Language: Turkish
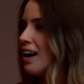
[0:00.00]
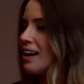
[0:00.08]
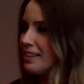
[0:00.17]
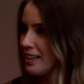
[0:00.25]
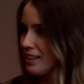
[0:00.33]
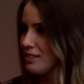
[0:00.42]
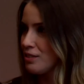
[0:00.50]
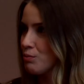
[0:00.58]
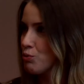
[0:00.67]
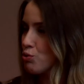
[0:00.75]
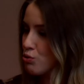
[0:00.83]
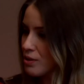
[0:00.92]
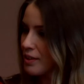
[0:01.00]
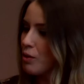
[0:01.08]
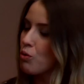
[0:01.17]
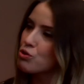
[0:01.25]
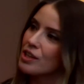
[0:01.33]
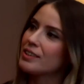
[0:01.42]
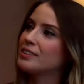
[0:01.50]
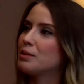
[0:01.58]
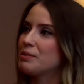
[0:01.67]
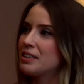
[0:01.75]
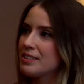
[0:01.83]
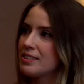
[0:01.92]
haline getirdim Hı-hı. diyorsun. Sana o şekilde
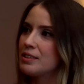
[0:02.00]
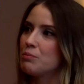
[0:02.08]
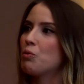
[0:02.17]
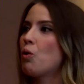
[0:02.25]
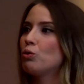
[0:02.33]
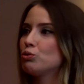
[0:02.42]
de bir kazanım oldu.